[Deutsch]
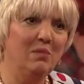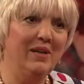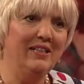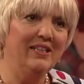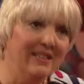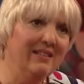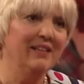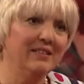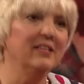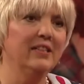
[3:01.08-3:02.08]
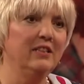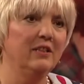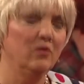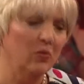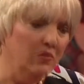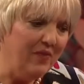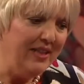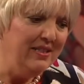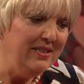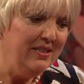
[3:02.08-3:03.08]
über meine Kindheit geredet. Und
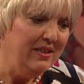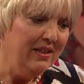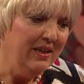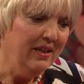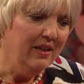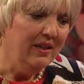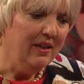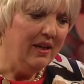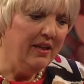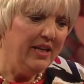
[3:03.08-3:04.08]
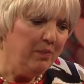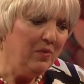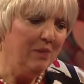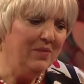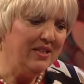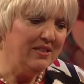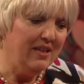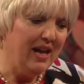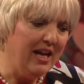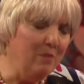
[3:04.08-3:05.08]
wenn Sie erlebt haben, dass
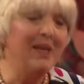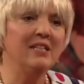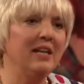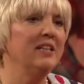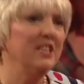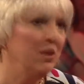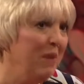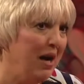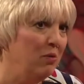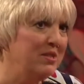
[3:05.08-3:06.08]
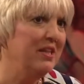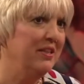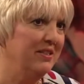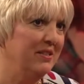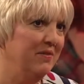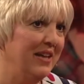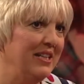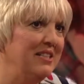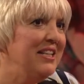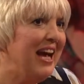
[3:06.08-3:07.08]
Heimat eigentlich immer ausgrenzend war,
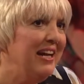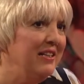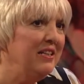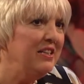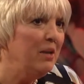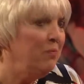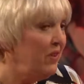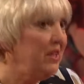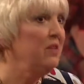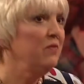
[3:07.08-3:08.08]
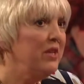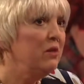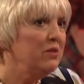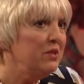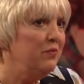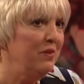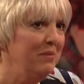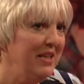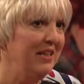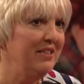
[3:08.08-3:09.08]
dass sie eigentlich, ich habe wirklich, wir, unsere
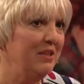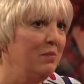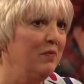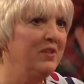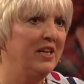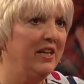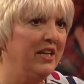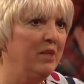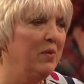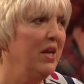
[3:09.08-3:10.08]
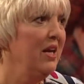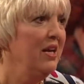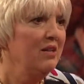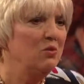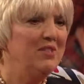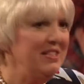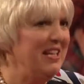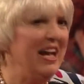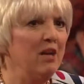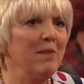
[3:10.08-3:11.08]
Familie hat immer wieder erlebt, zu
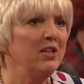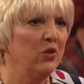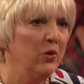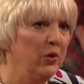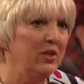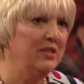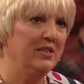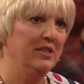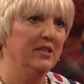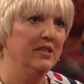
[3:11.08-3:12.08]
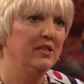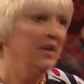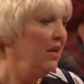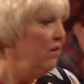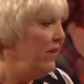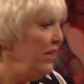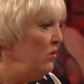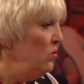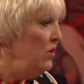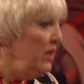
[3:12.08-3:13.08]
dieser Heimat gehört ihr nicht.
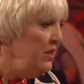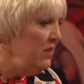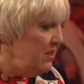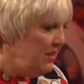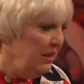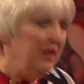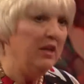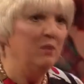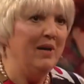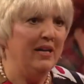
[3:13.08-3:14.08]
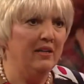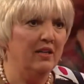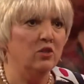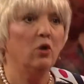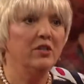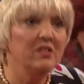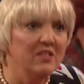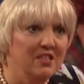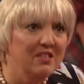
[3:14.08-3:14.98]
Wenn du nicht das Dirndl immer anhast, heute